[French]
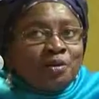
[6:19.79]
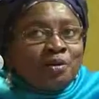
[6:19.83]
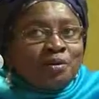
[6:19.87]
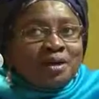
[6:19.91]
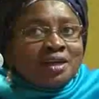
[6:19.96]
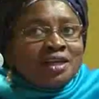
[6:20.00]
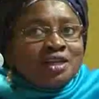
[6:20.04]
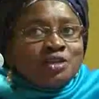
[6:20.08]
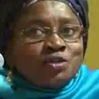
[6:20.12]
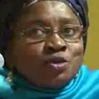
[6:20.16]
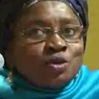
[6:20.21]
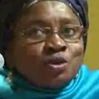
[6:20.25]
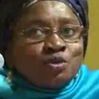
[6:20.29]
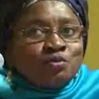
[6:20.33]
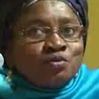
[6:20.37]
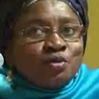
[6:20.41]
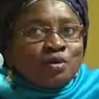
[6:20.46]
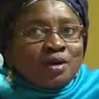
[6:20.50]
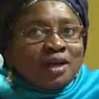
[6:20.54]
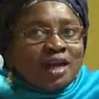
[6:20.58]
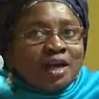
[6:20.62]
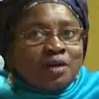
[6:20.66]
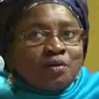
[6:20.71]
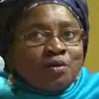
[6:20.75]
Donc les autres
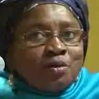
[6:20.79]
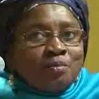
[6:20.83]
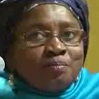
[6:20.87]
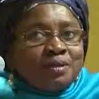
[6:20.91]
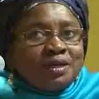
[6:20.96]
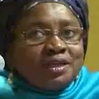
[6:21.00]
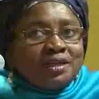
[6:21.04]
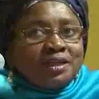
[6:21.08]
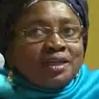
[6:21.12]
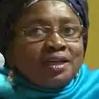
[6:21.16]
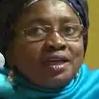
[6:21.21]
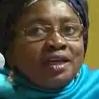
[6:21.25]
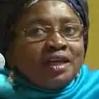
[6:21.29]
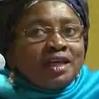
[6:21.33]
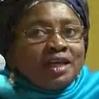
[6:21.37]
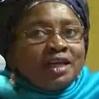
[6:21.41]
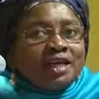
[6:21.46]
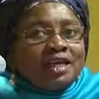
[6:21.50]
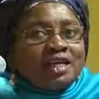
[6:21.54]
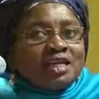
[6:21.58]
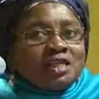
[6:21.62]
vont la compléter ah.